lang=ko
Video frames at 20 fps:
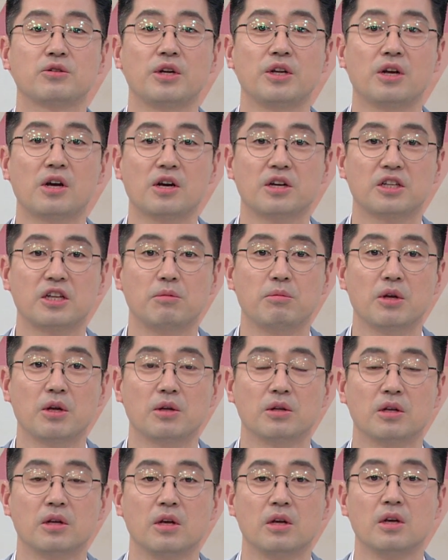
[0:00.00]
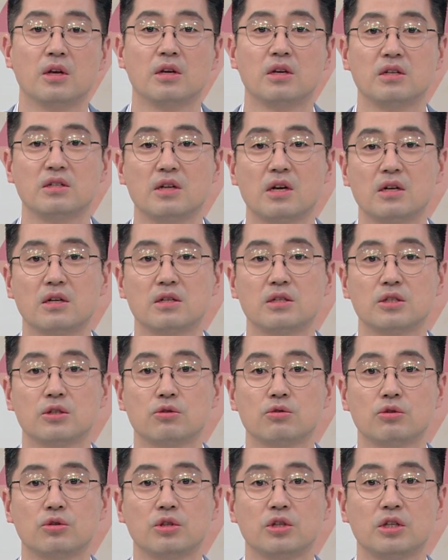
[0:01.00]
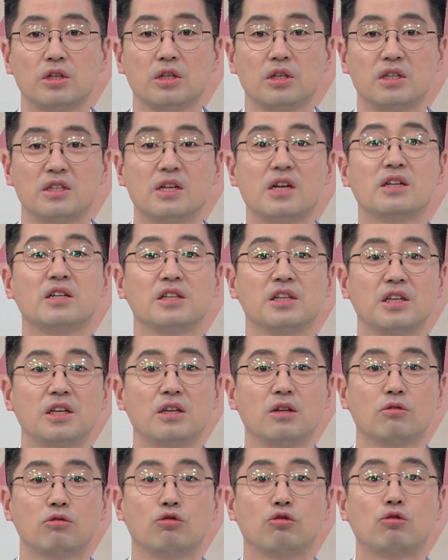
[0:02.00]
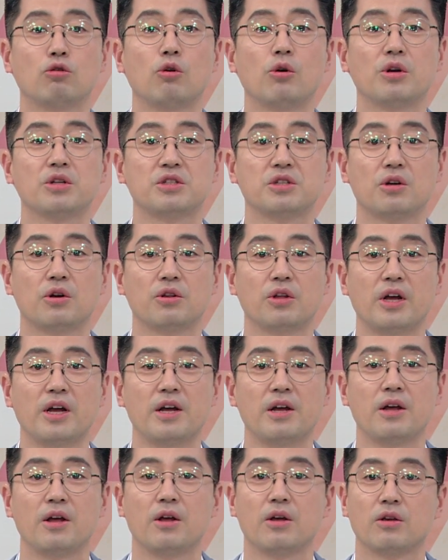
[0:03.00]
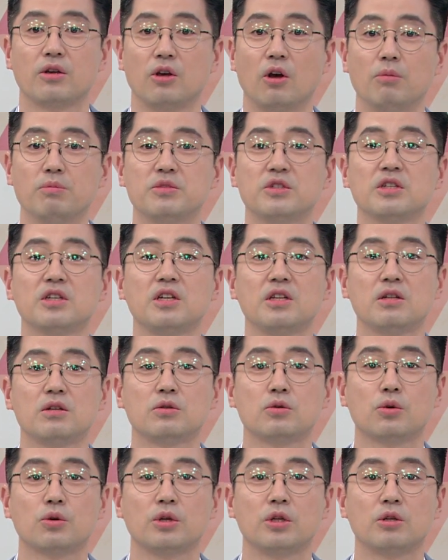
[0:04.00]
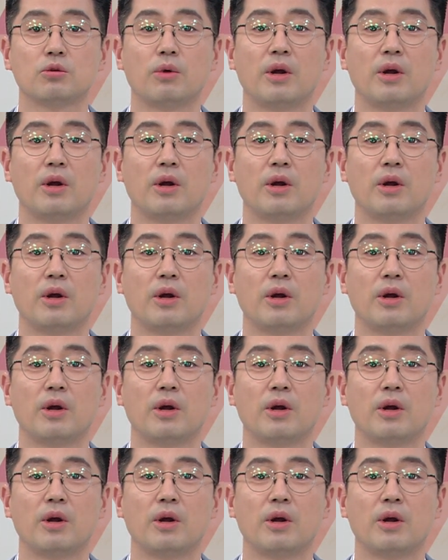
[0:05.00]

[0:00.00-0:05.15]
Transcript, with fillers: 촬영하게 되면 이상근 증후군이 이상근이 두꺼워지거나 염증이 있는 소견을